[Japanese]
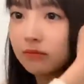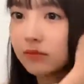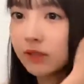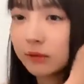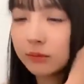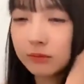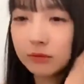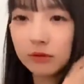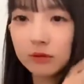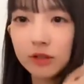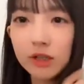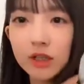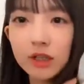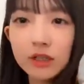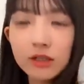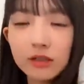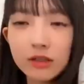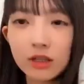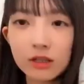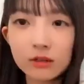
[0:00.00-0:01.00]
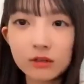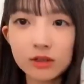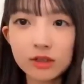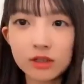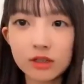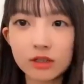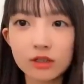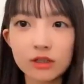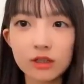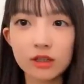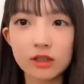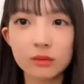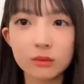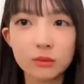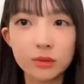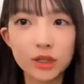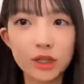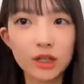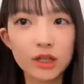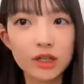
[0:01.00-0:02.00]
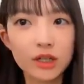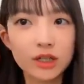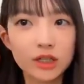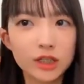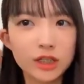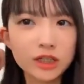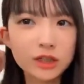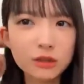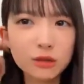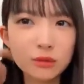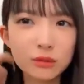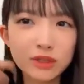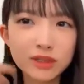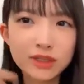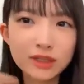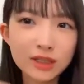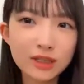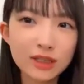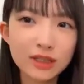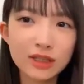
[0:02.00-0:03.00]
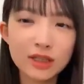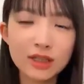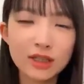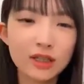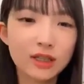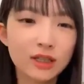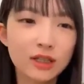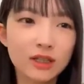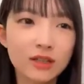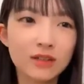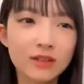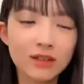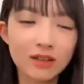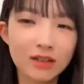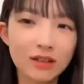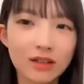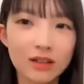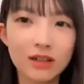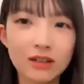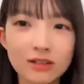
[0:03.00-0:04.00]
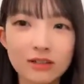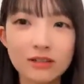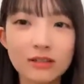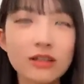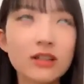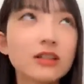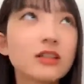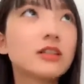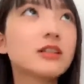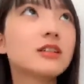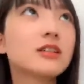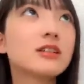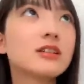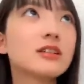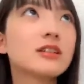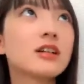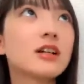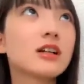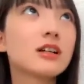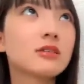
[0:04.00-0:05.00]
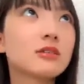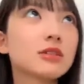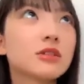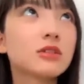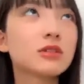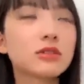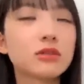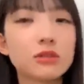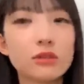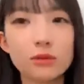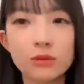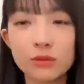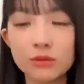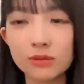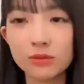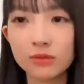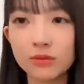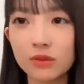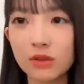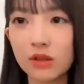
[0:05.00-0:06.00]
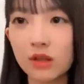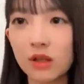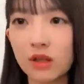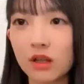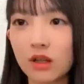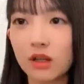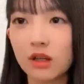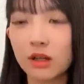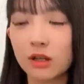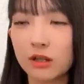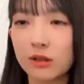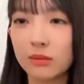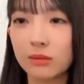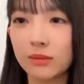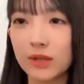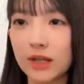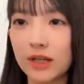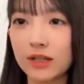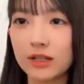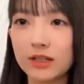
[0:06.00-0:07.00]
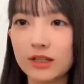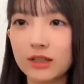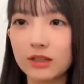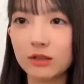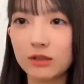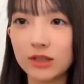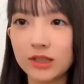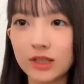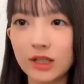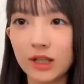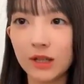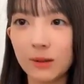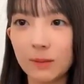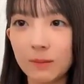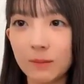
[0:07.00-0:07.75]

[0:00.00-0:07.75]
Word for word: でもとりあえず楽しかったでもね衣装めっちゃねなんか恥ずかしいですねあれはちょっとまあいいとして